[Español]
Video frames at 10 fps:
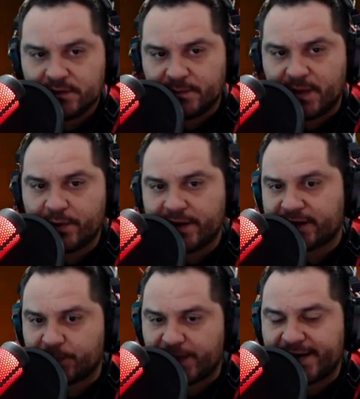Me voy a
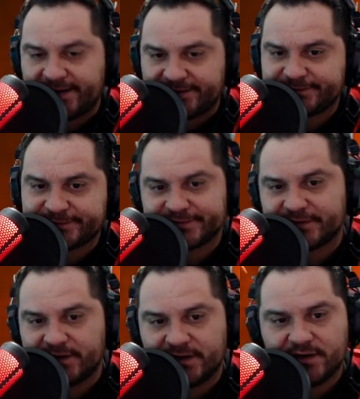replays
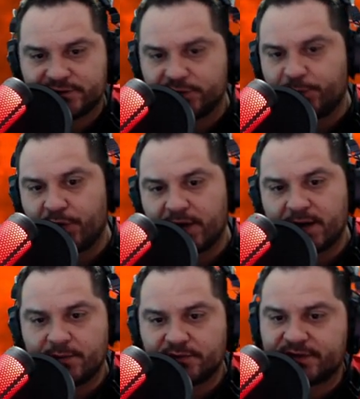y
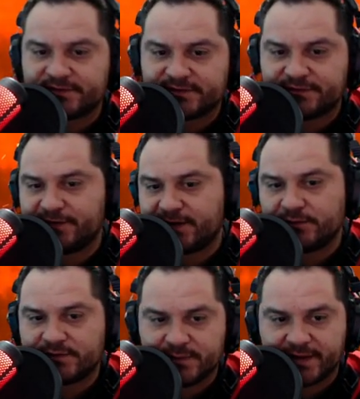supongamos que esta fue la
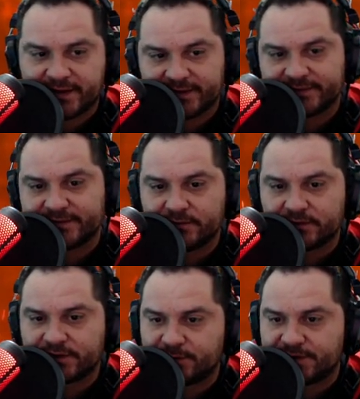última reta, ¿no? Que
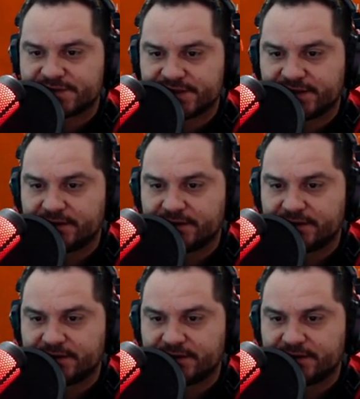yo me eché.